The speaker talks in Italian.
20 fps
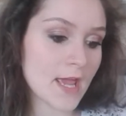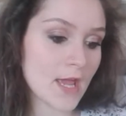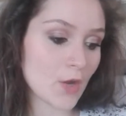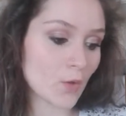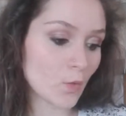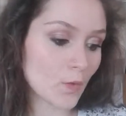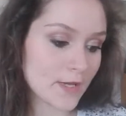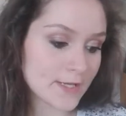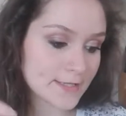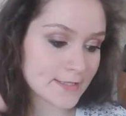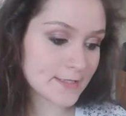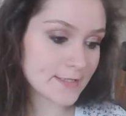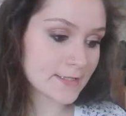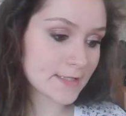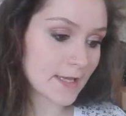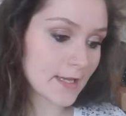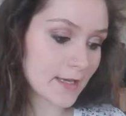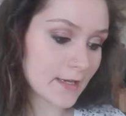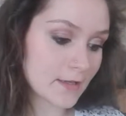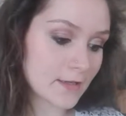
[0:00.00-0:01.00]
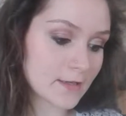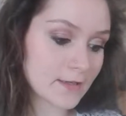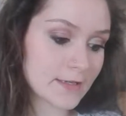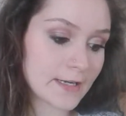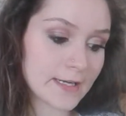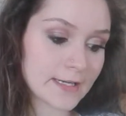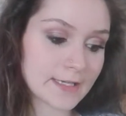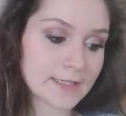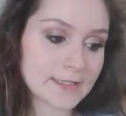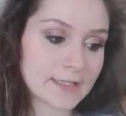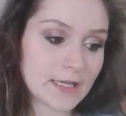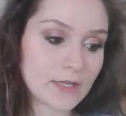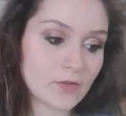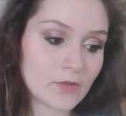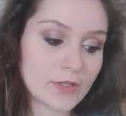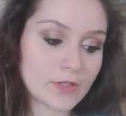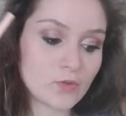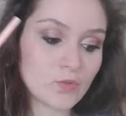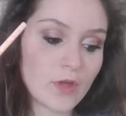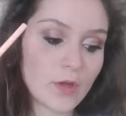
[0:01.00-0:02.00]
questa nel
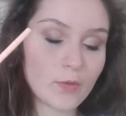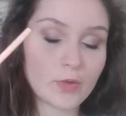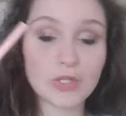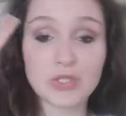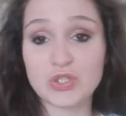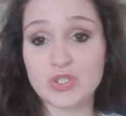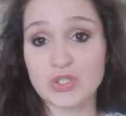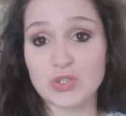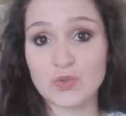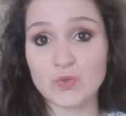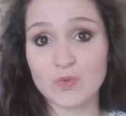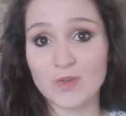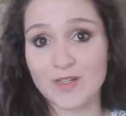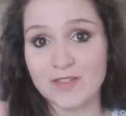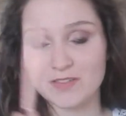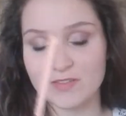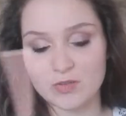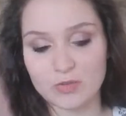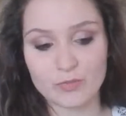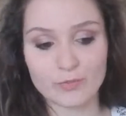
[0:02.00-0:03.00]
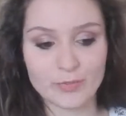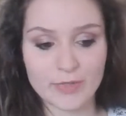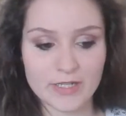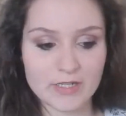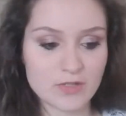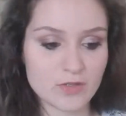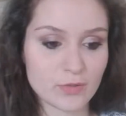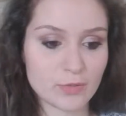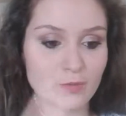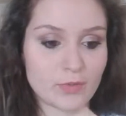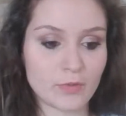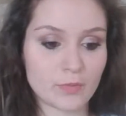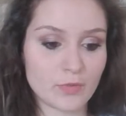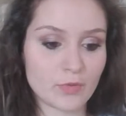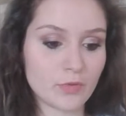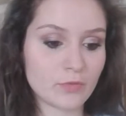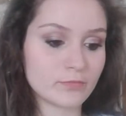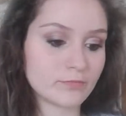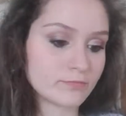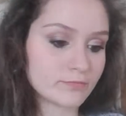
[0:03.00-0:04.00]
catalogo è 2,50 euro un prezzo proprio